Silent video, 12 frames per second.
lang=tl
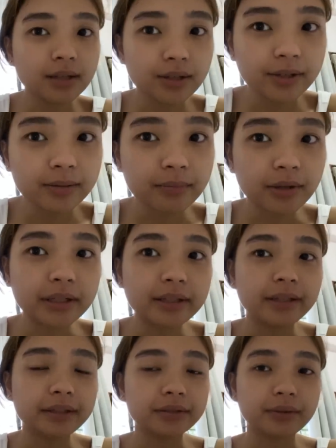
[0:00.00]
Good
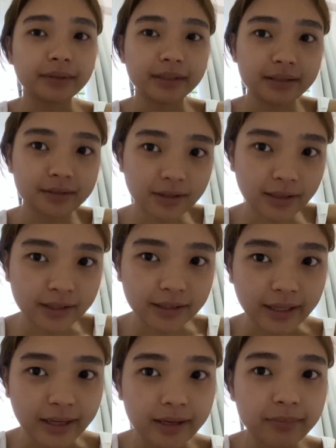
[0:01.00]
morning. So, it's
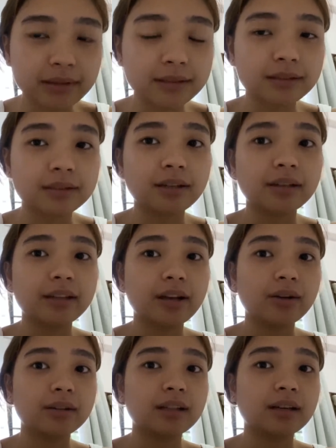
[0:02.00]
Sunday. Magsa-study
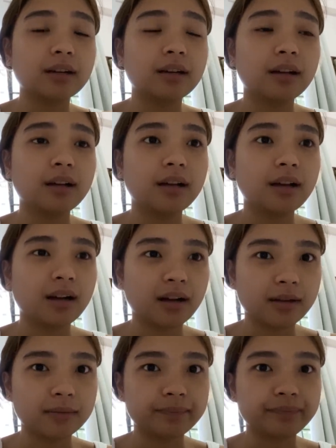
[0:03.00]
ako ng
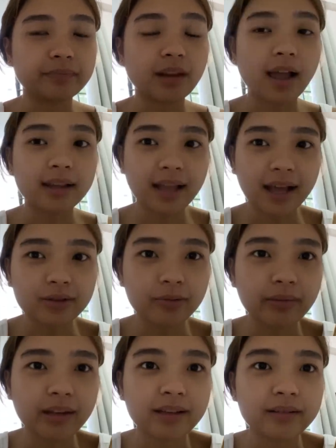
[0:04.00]
um,
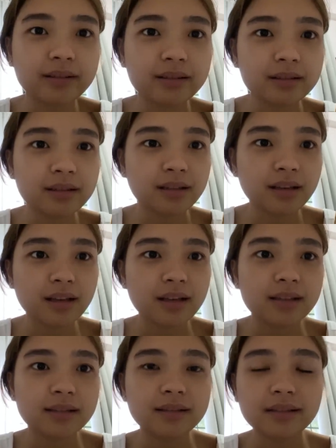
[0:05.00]
anatomy.
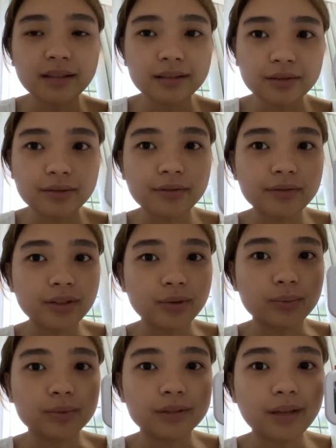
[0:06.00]
It's
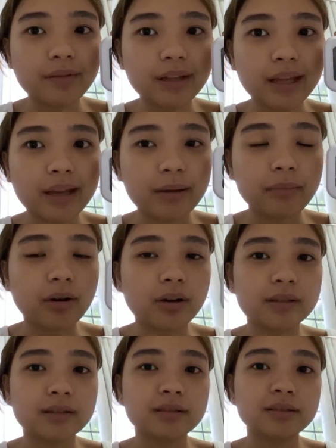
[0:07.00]
6.52, 7 a.m.
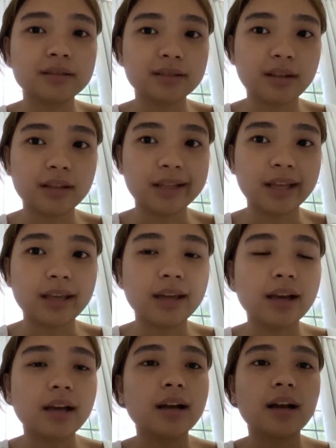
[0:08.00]
on Sunday.
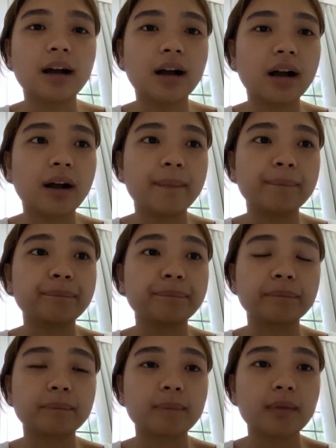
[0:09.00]
Um,
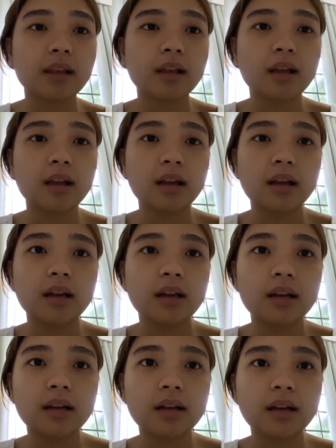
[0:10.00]

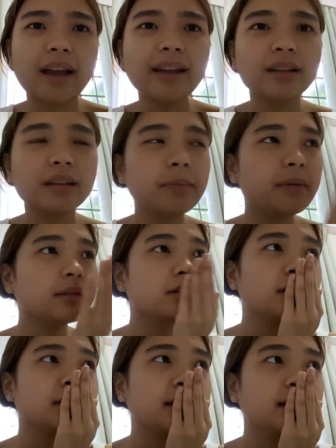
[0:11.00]
ay, hindi pala
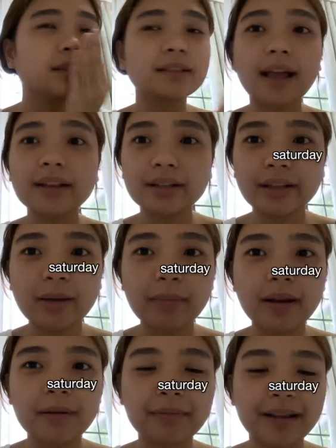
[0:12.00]
Sunday. Saturday pa
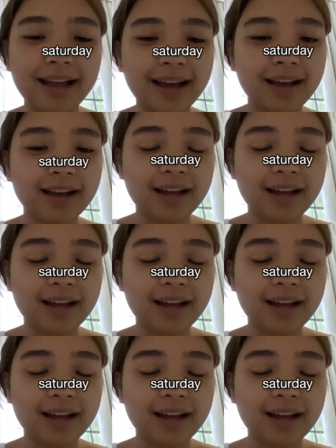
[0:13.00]
lang pala.